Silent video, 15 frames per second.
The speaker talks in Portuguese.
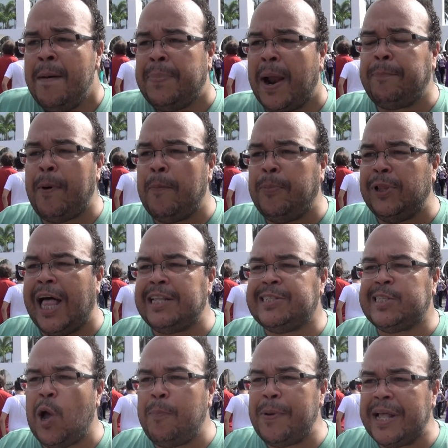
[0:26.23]
para a
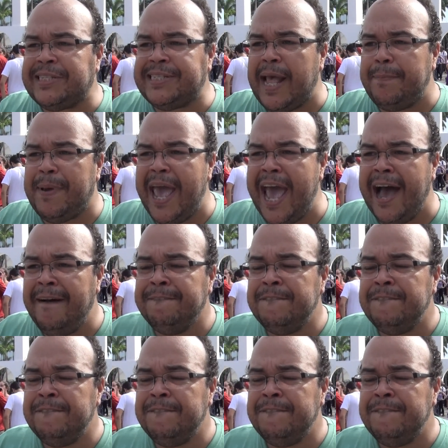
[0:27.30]
população perceber